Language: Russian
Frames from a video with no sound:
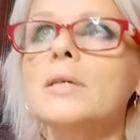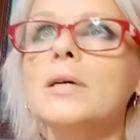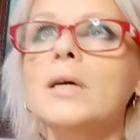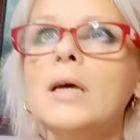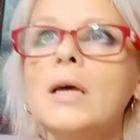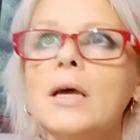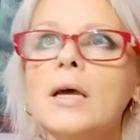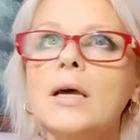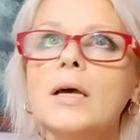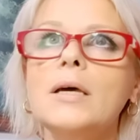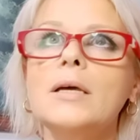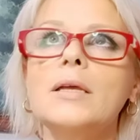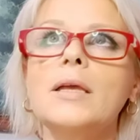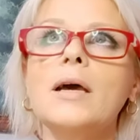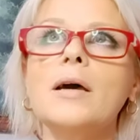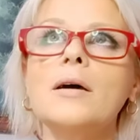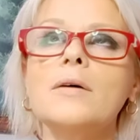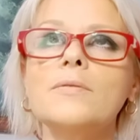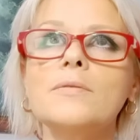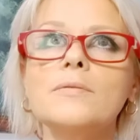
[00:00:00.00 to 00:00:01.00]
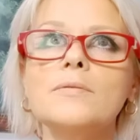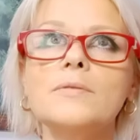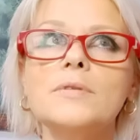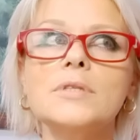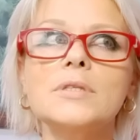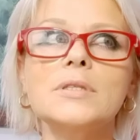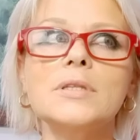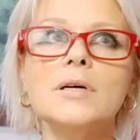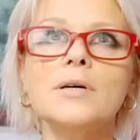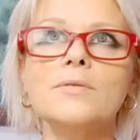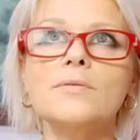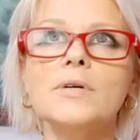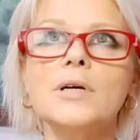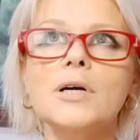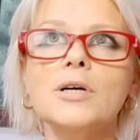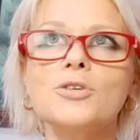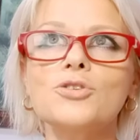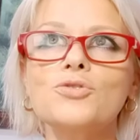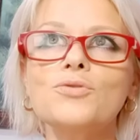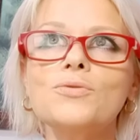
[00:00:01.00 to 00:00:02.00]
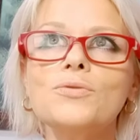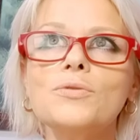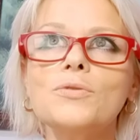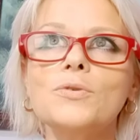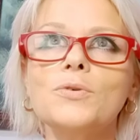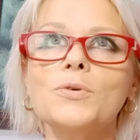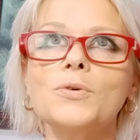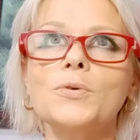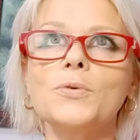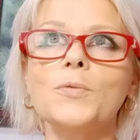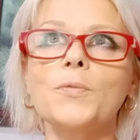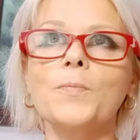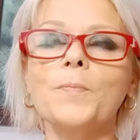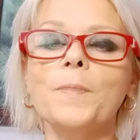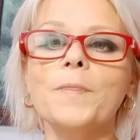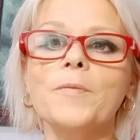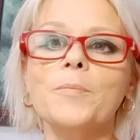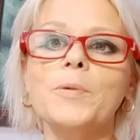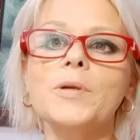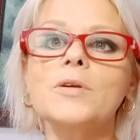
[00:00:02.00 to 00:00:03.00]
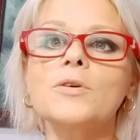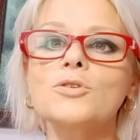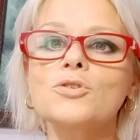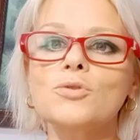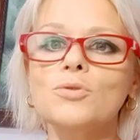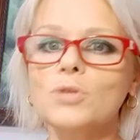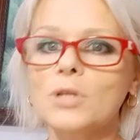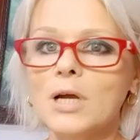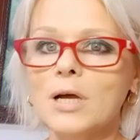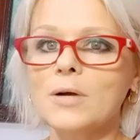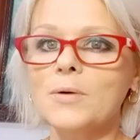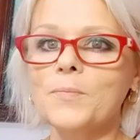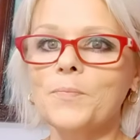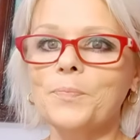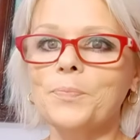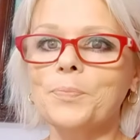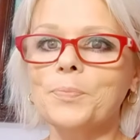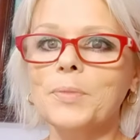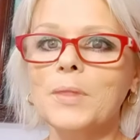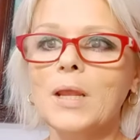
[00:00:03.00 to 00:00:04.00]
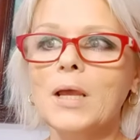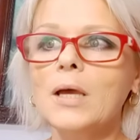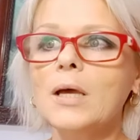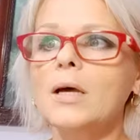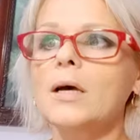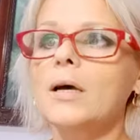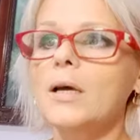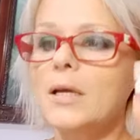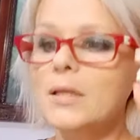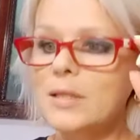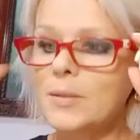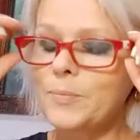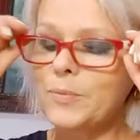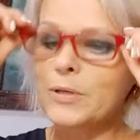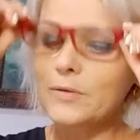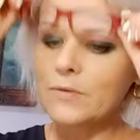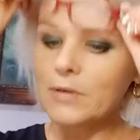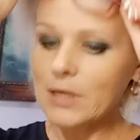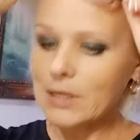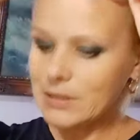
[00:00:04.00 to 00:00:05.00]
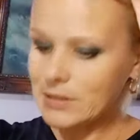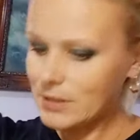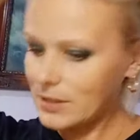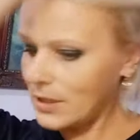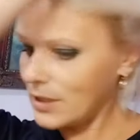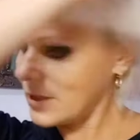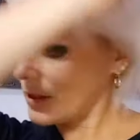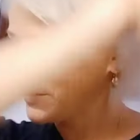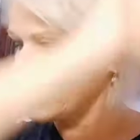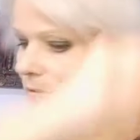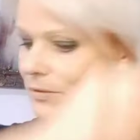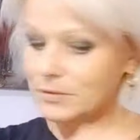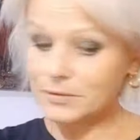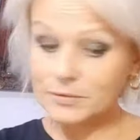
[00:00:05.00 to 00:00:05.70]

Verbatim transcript: я всегда выхожу, эм, во-первых, с утра, это первый раз я эм,